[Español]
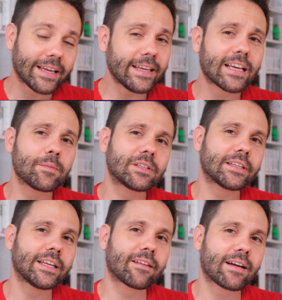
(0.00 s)
¿Y qué me
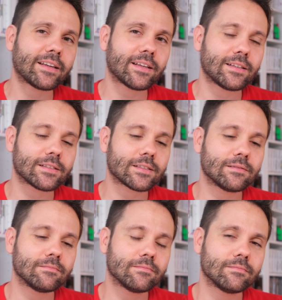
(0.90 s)
tenía Daniels?
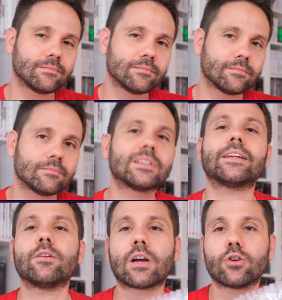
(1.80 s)
Me
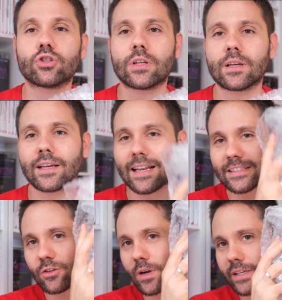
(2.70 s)
tenía una cosa, que la
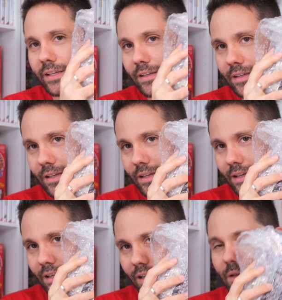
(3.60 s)
tengo aquí,
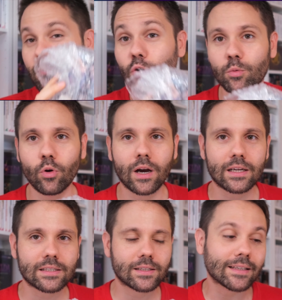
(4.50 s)
en
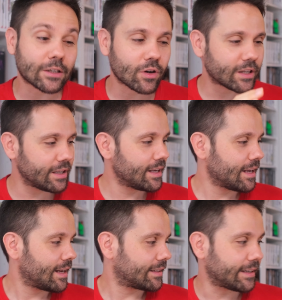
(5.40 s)
burbujas. La tengo aquí,
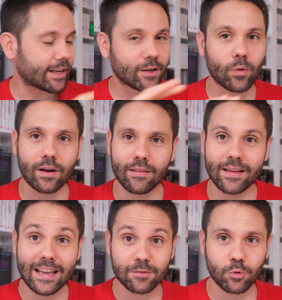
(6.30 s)
la tenía aquí guardada
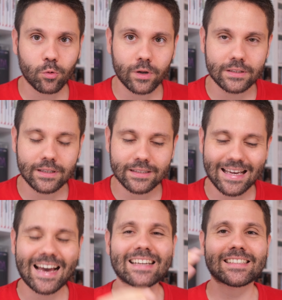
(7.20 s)
en las burbujitas
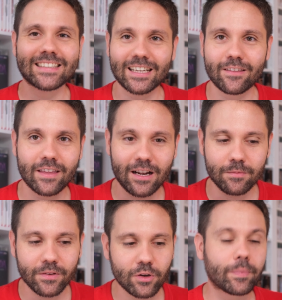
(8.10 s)
hasta que hiciera el
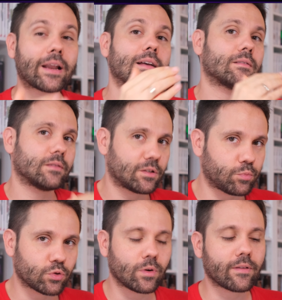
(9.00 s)
vídeo para
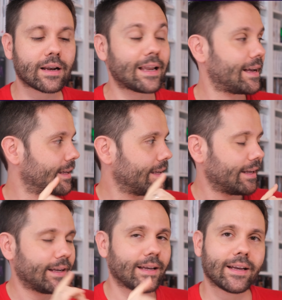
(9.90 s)
después guardarla
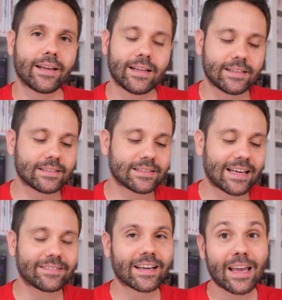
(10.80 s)
en el
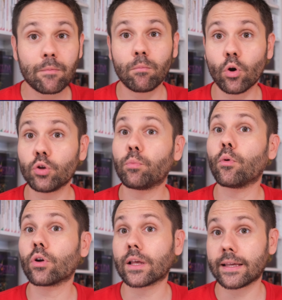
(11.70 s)
stand de Game Boy,
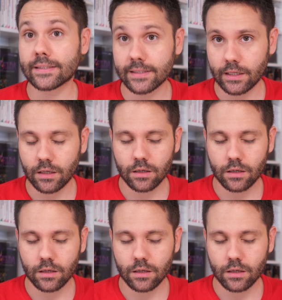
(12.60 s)
porque sí,